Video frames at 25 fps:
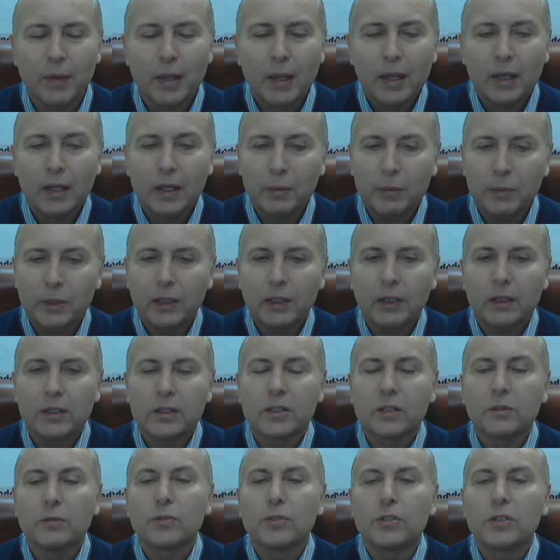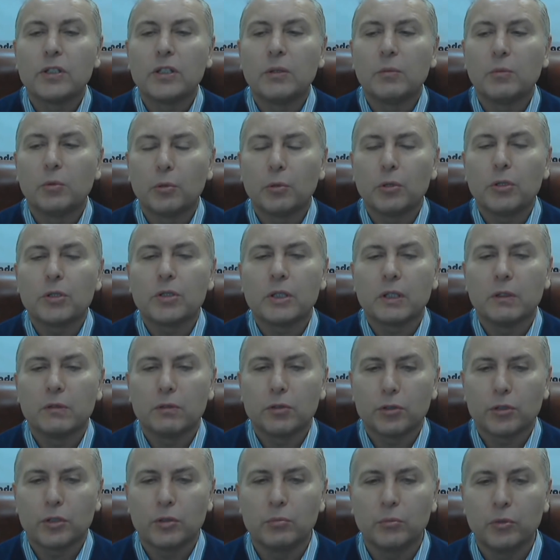И мне кажется, вот серебро из того,
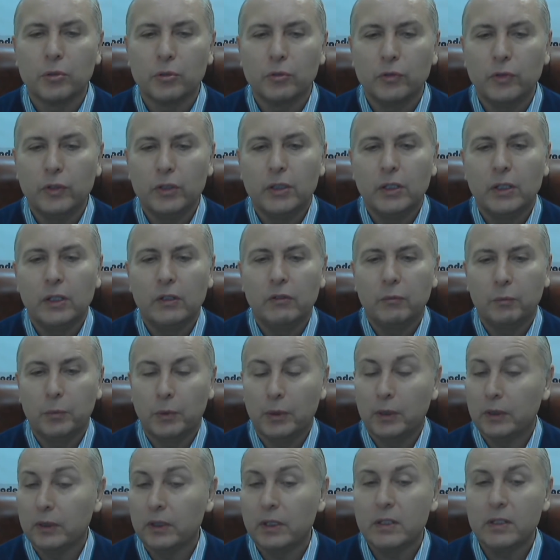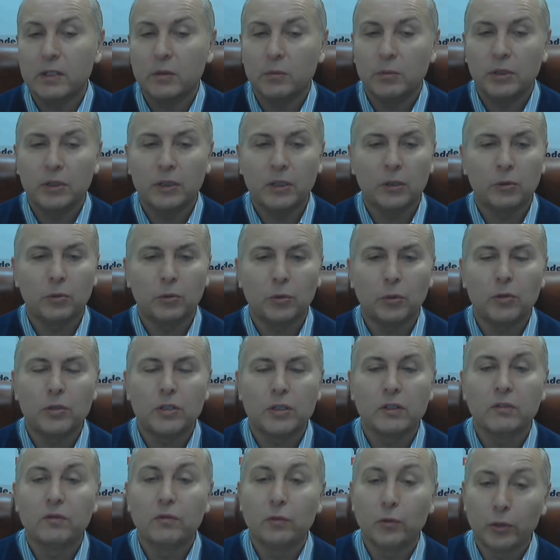что мы увидели, вполне себе на эту роль
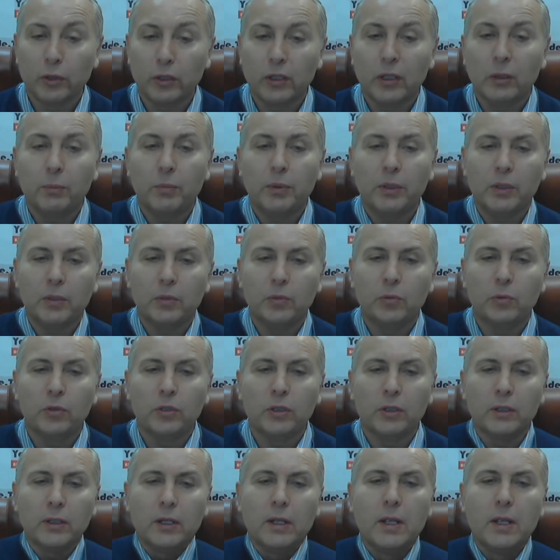сегодня подходит.